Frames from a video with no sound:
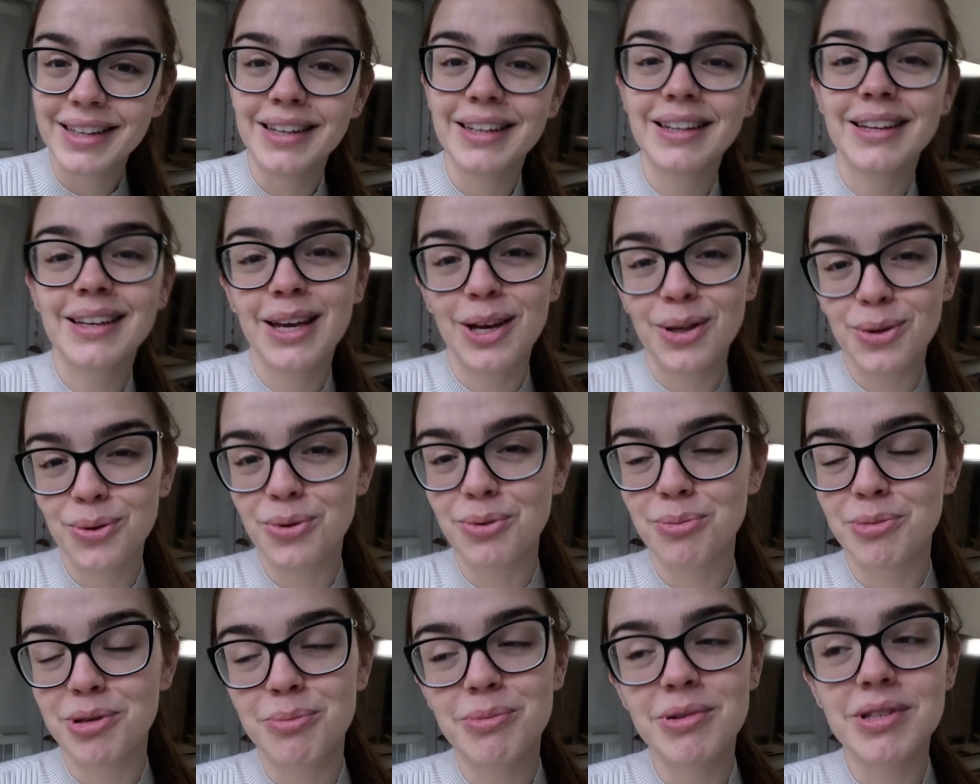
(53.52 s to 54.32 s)
Daí ele quer
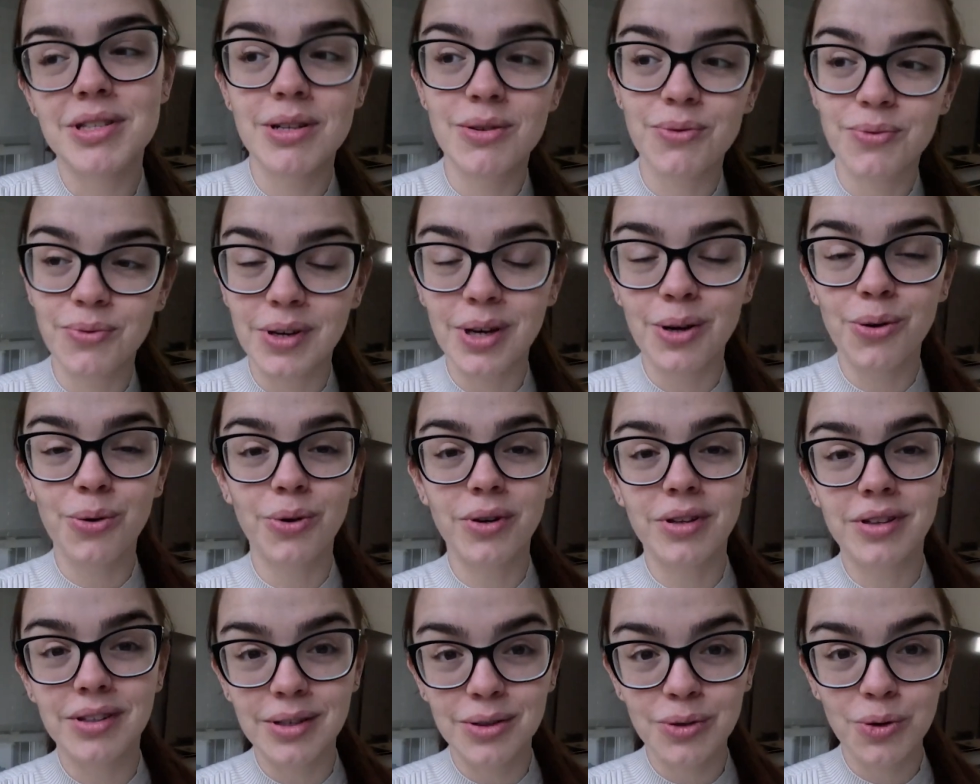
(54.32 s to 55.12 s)
dormir, mas ele fica
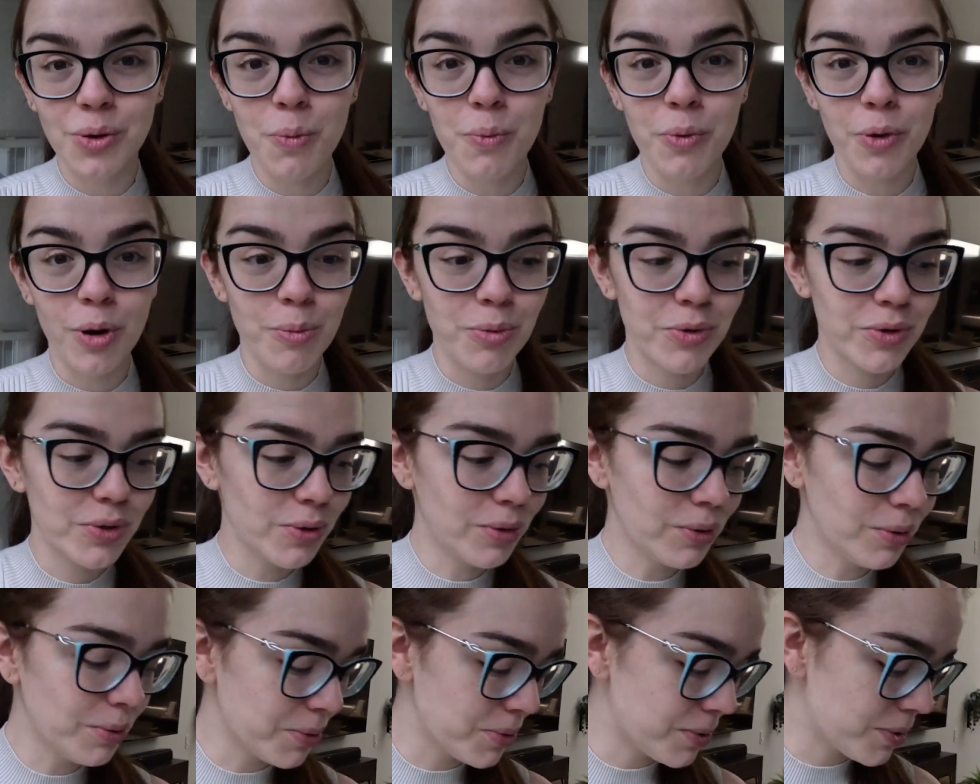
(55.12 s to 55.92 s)
acordando com o próprio
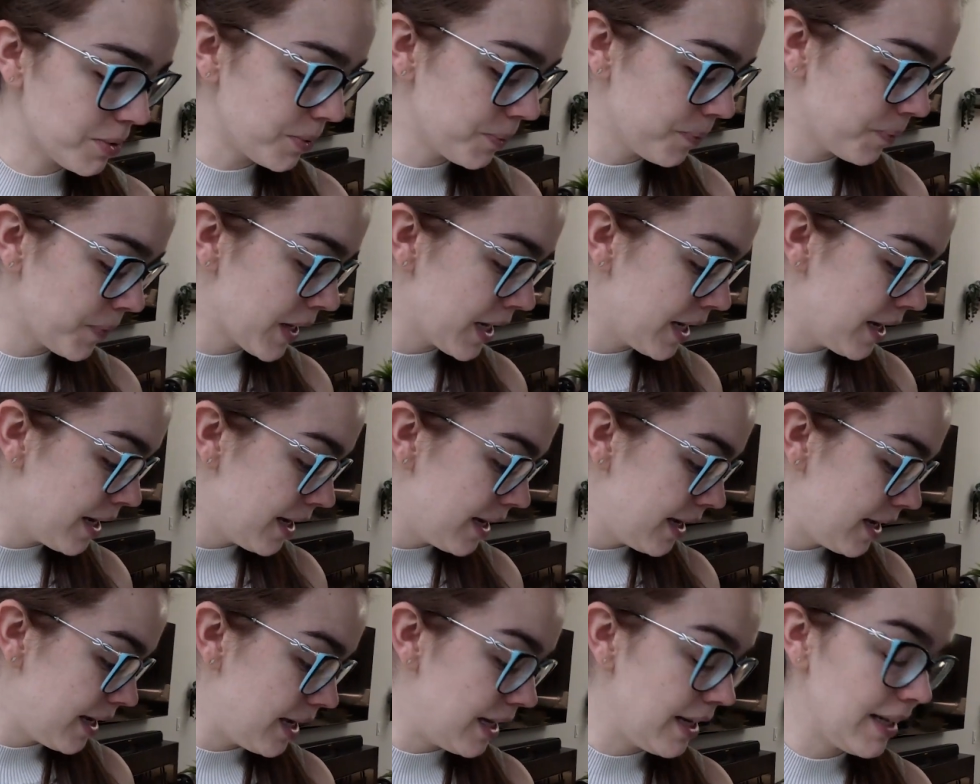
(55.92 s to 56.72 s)
soluço.
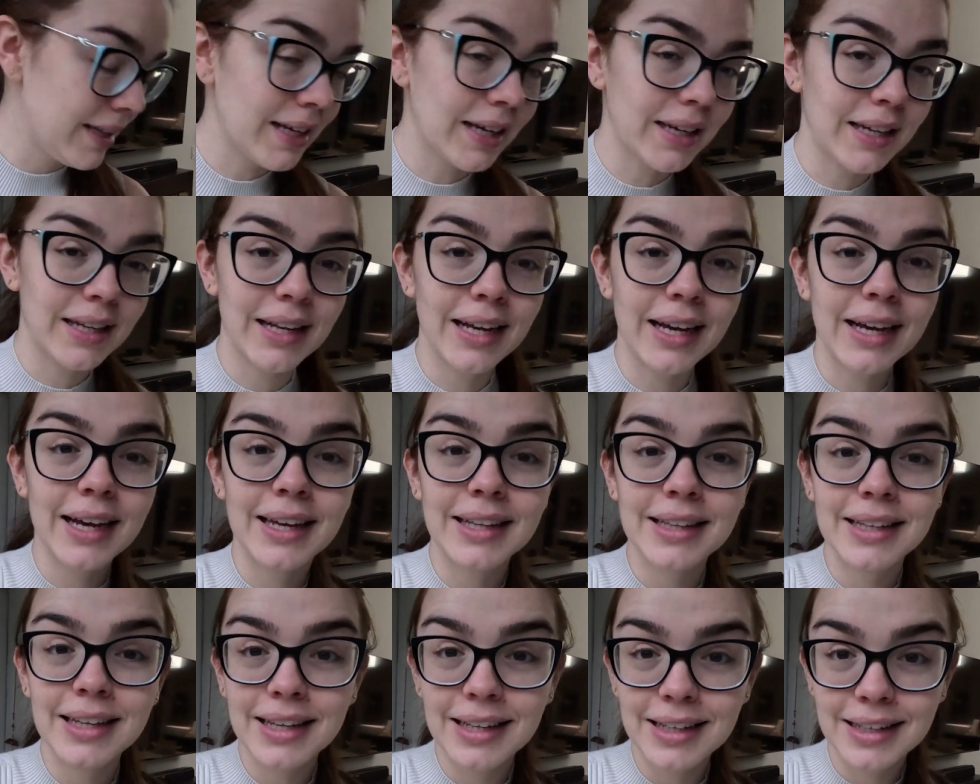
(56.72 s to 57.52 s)
Ele tá aqui na
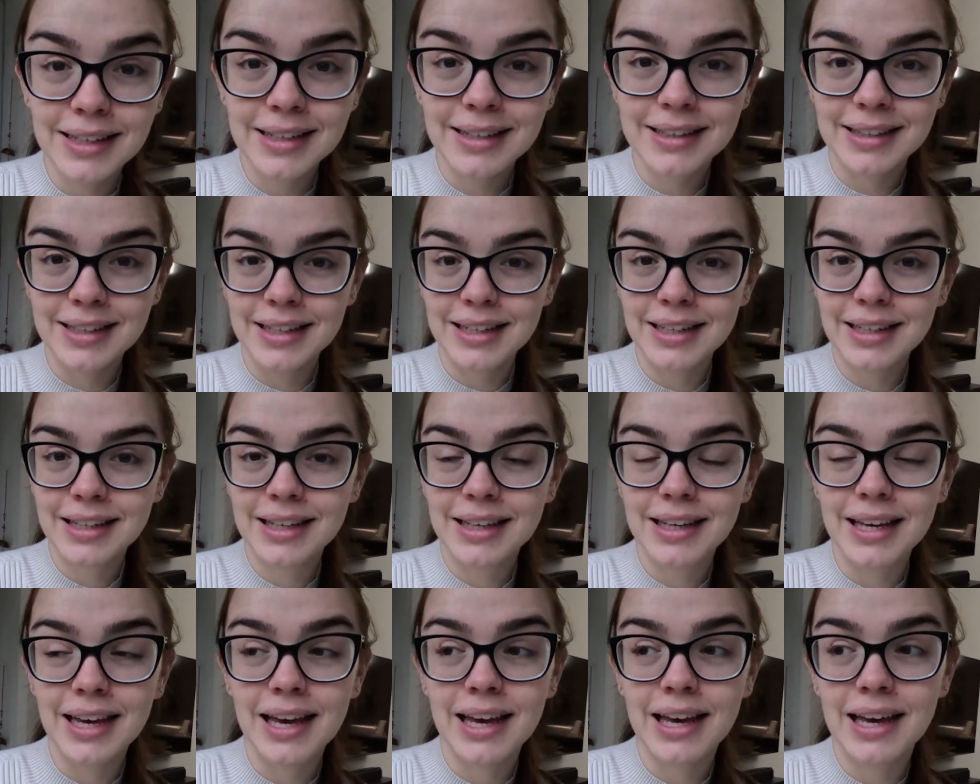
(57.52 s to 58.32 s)
cadeirinha dele,
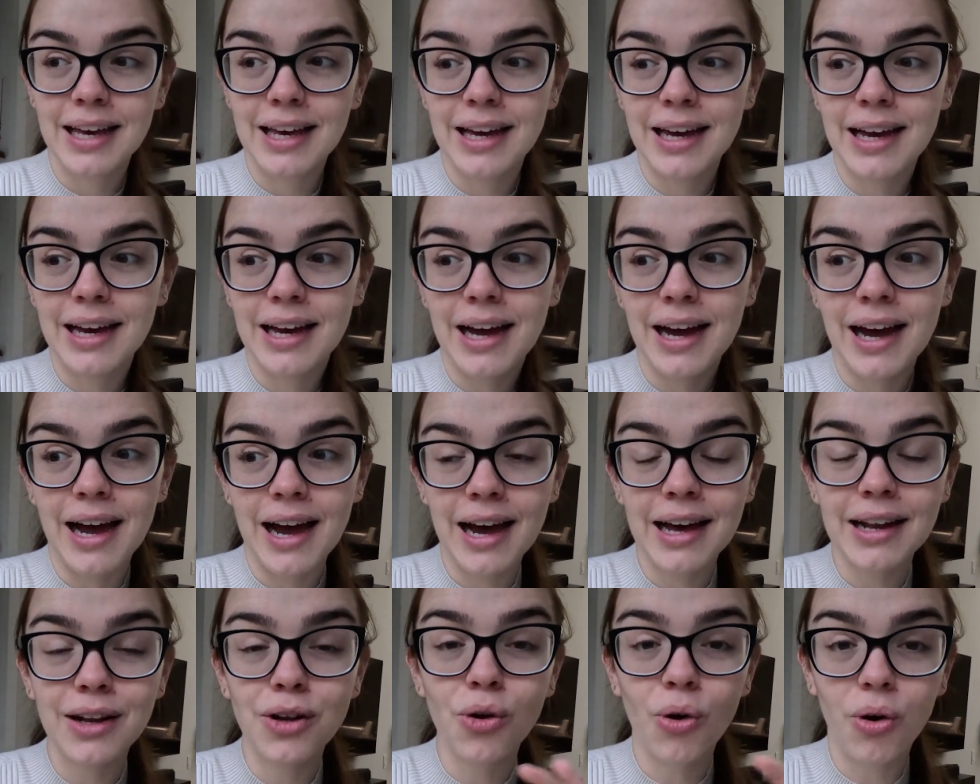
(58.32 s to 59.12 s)
que é
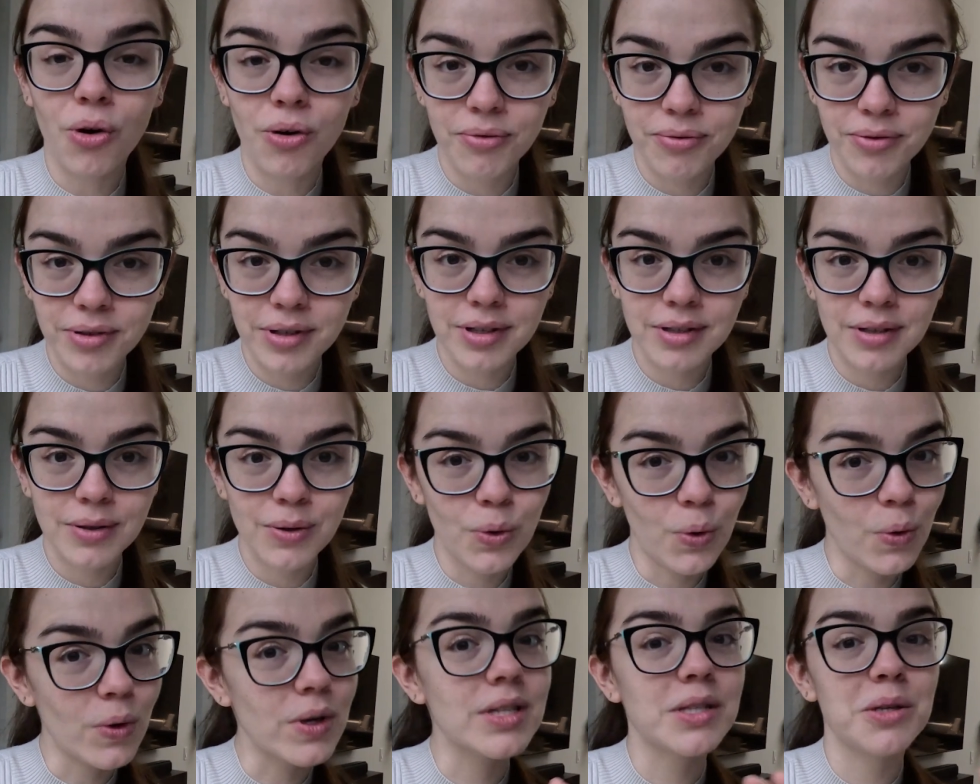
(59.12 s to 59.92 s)
a nova
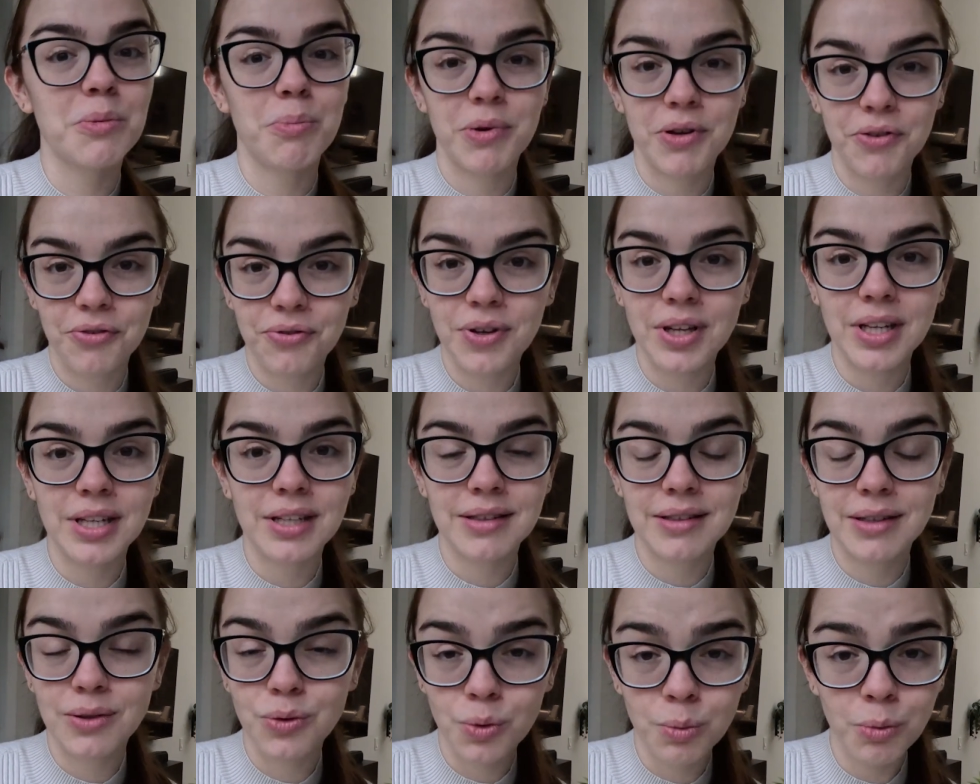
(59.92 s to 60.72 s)
coisa
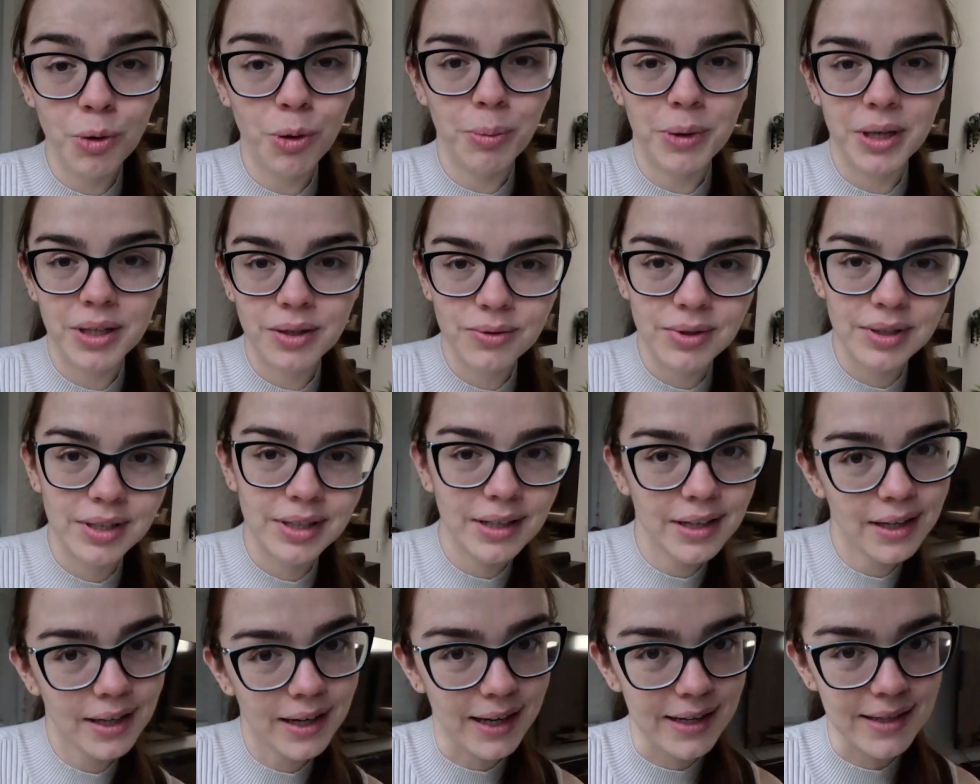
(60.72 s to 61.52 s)
preferida do momento
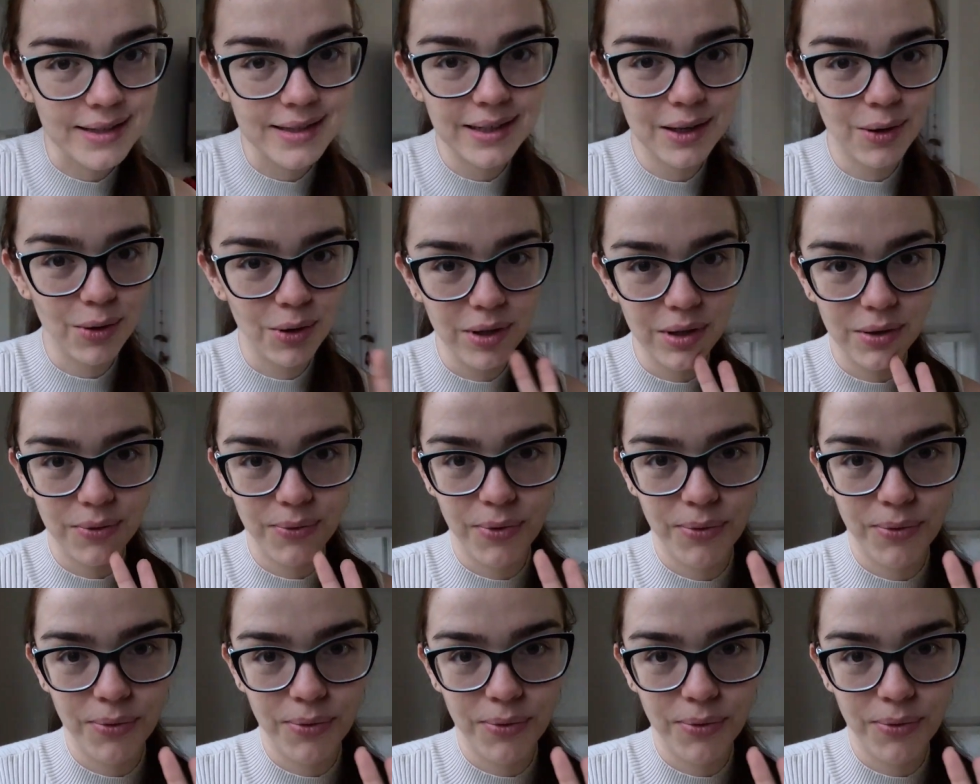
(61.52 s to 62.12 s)
aqui em casa. Olha que